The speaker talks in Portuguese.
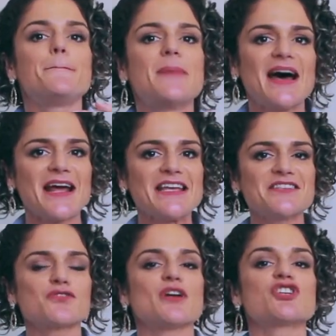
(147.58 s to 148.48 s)
Para
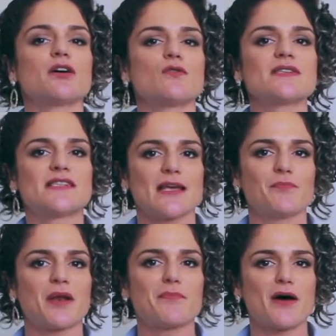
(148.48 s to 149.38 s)
isso, a Jean Rosé
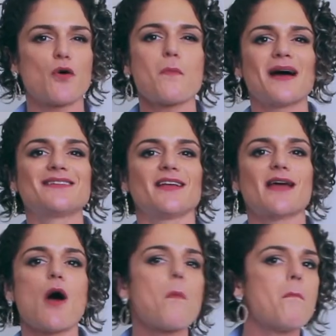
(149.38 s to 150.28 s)
preparou um
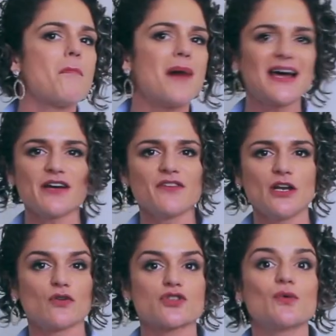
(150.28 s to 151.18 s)
material
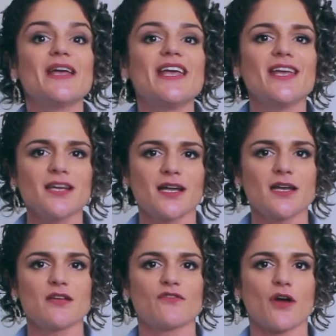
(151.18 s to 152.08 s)
maravilhoso,
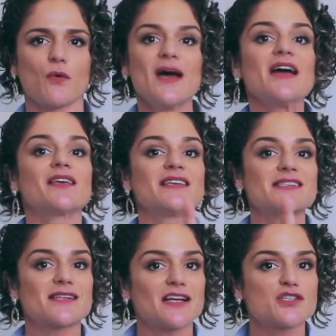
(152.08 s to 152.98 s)
incrível, que
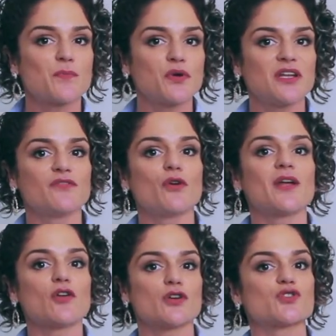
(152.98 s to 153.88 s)
está disponível
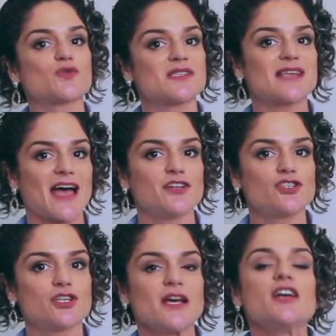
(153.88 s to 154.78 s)
em nosso
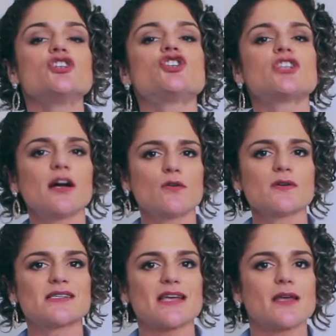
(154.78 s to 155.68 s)
site
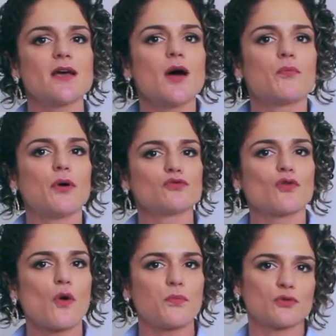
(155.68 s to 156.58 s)

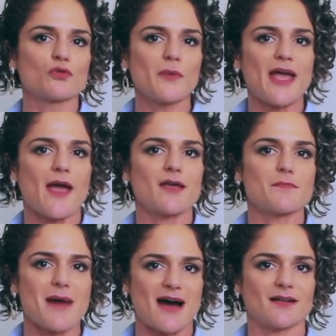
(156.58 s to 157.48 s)

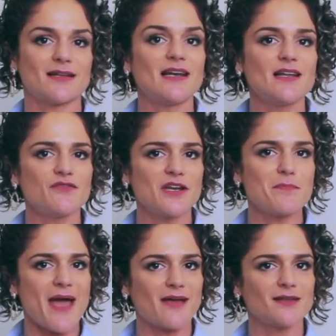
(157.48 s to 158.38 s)
jeanrosé.com.br delivery
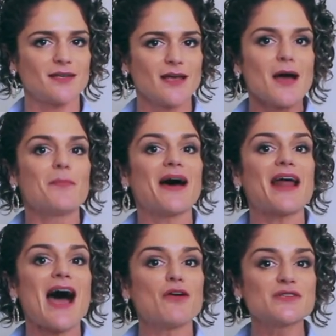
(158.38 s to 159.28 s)
bag
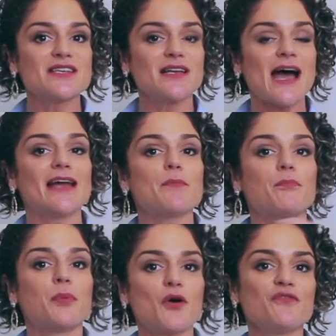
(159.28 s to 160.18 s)
para auxiliar e
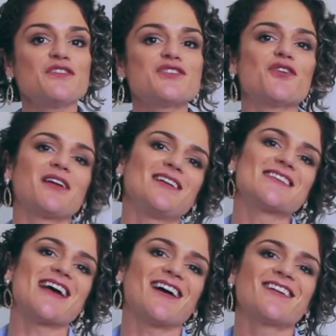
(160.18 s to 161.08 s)

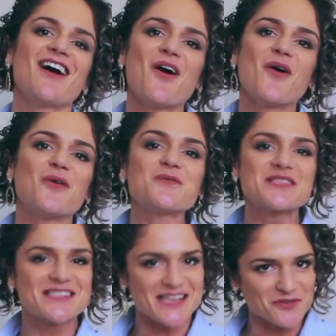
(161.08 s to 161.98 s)
profissionalizar o
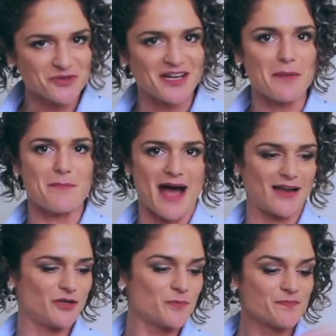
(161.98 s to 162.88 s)
seu
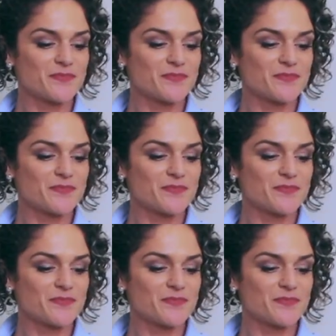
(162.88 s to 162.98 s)
trabalho.